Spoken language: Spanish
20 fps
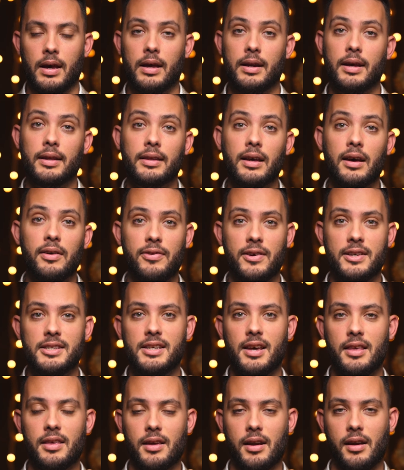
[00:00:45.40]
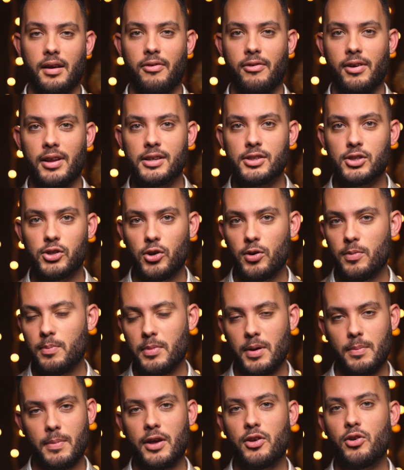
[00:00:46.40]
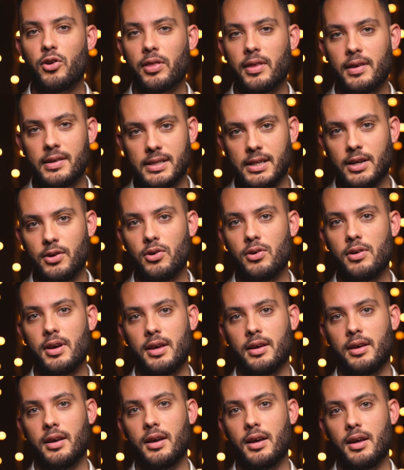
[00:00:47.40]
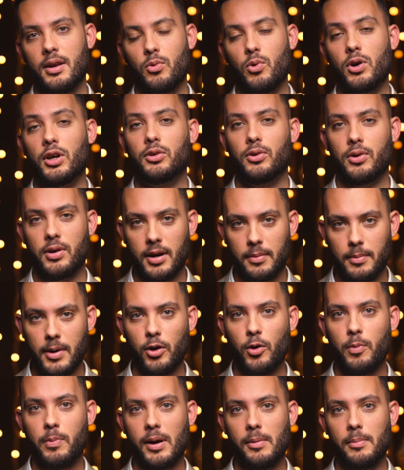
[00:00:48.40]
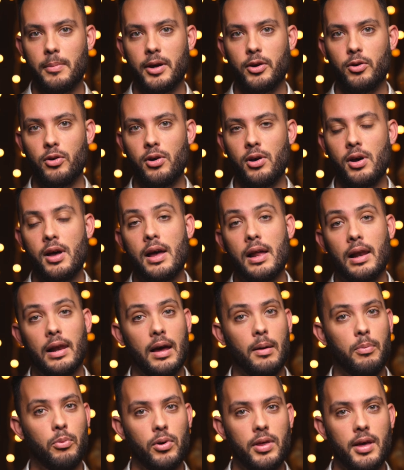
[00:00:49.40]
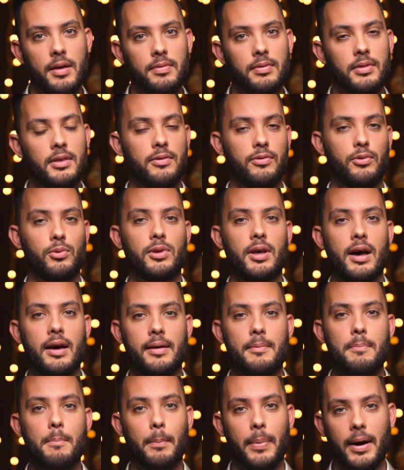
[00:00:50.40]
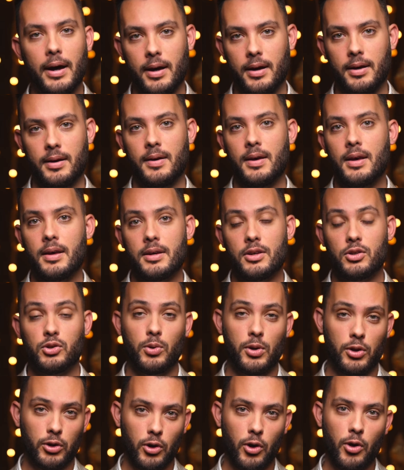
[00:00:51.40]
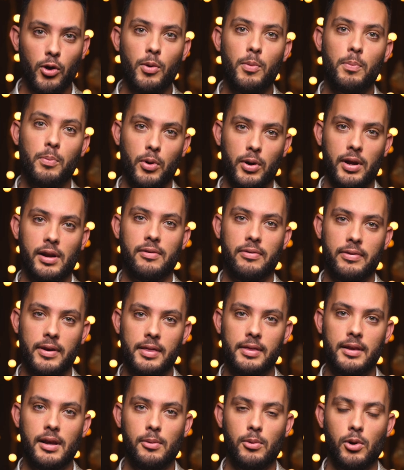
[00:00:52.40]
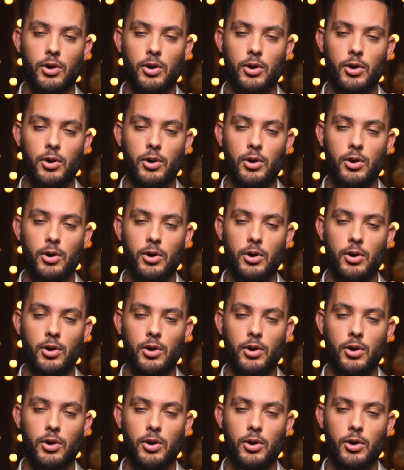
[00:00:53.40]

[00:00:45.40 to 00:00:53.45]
En estas fechas de reflexión mi mayor deseo es que nuestros hermanos palmeros las puedan disfrutar en paz, sobre todo por el fin del